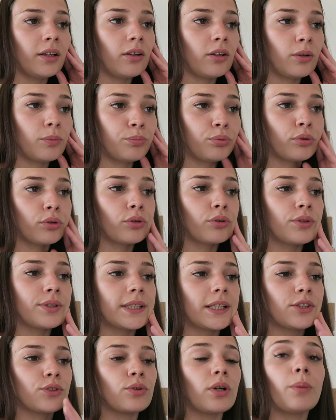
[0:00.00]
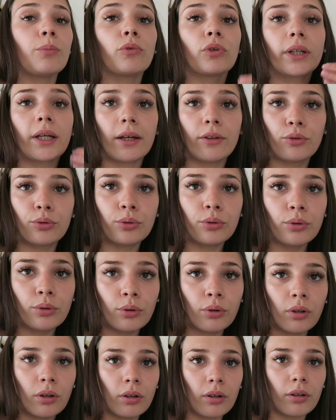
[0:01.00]
euh, pour que ça soit mon
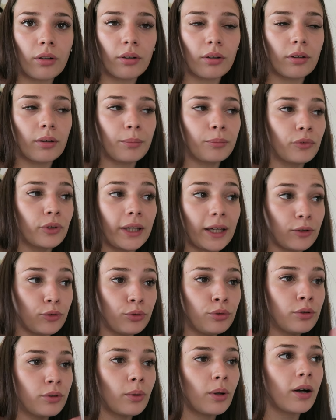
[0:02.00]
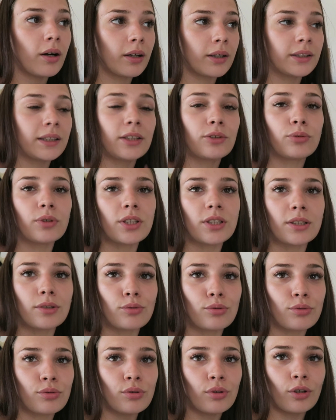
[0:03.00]
cadeau, euh, mon cadeau quoi. Un tatouage c'est
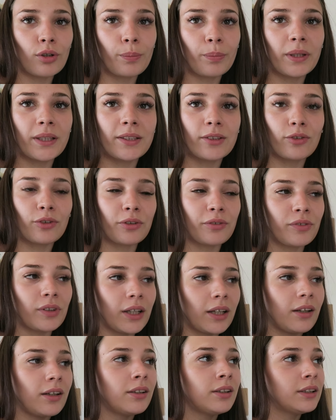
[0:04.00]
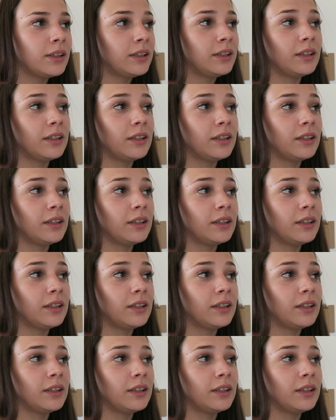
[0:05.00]
toujours plaisant d'en faire un.